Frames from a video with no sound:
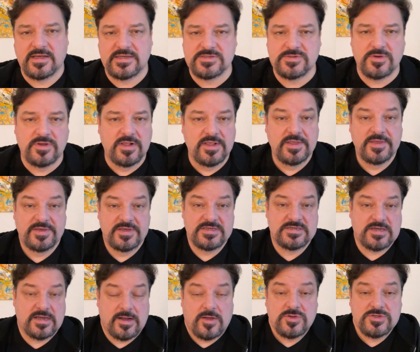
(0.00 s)
Also es
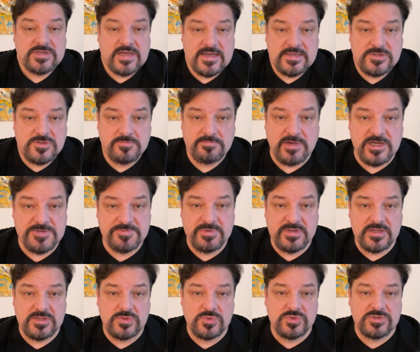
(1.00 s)
kann auch sein, zum Beispiel,
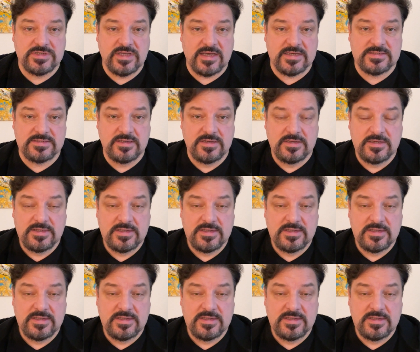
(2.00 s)
dass du sagst,